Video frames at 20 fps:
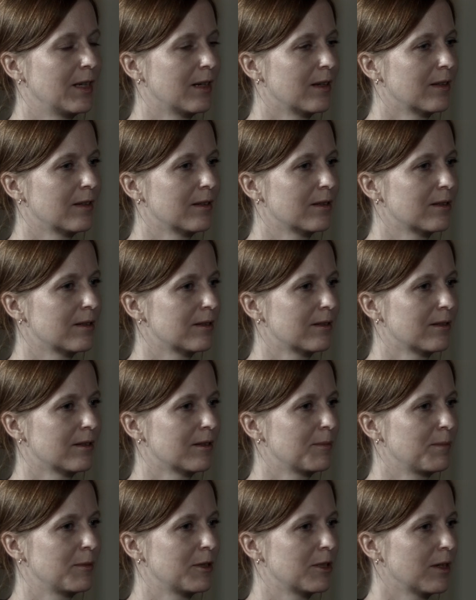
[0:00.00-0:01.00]
ja, das,
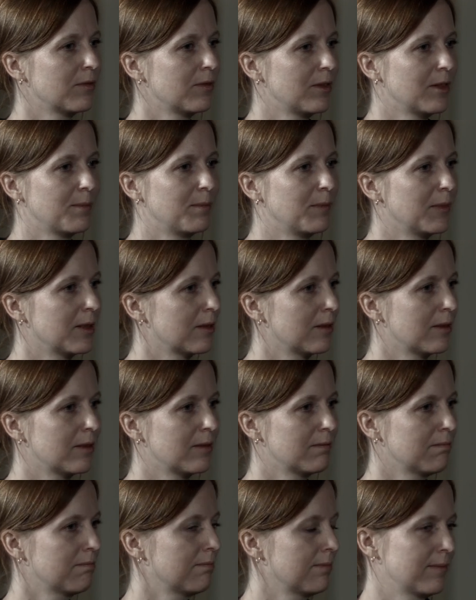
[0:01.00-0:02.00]
das beschäftigt
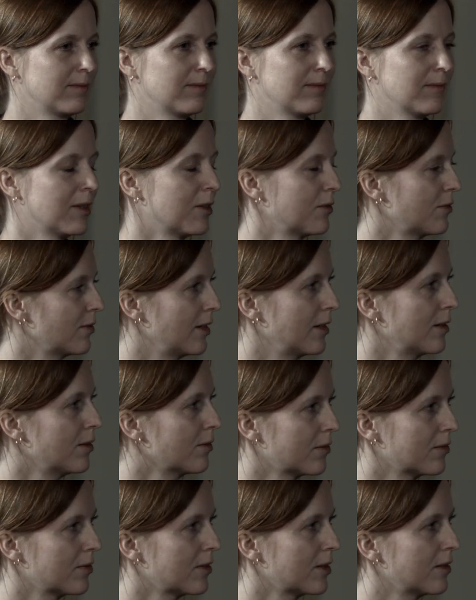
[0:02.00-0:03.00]
mich auf
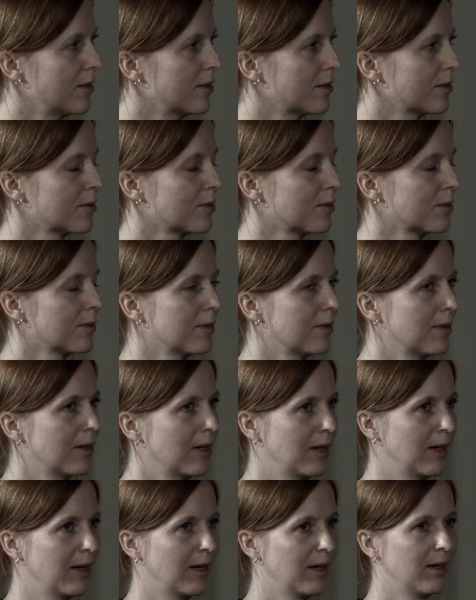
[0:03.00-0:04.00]
jeden Fall. Also
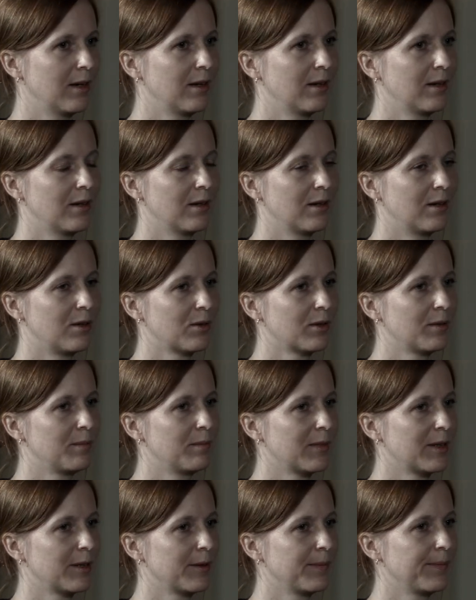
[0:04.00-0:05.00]
auch
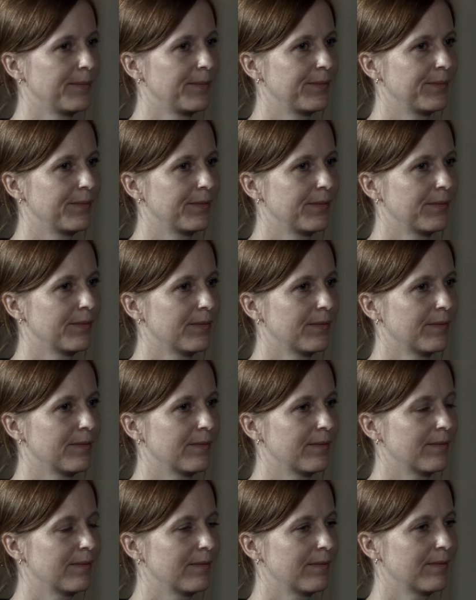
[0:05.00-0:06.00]
in meinem
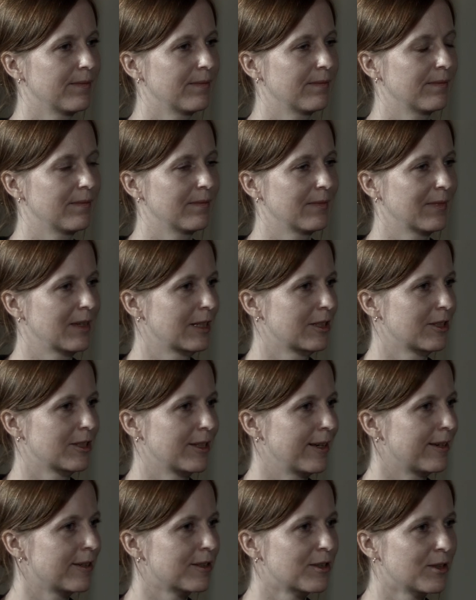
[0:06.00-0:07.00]

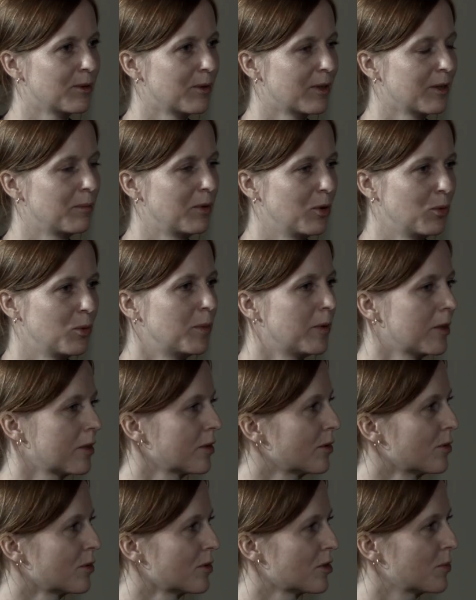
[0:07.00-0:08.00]
Recherche- oder
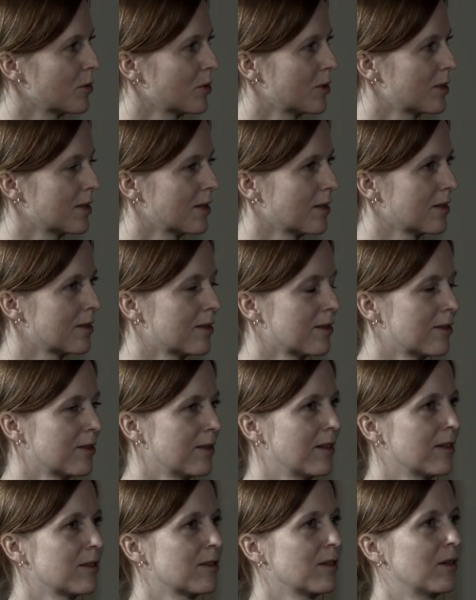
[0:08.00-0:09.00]
Beobachtungsprozess, also
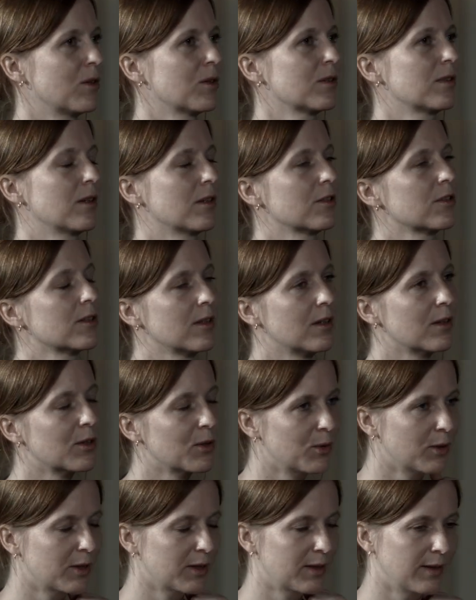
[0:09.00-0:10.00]
der ist ja auch sehr
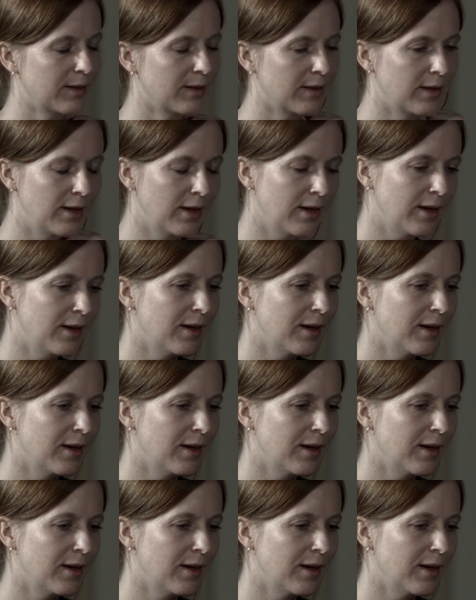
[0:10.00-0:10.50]
stark durch den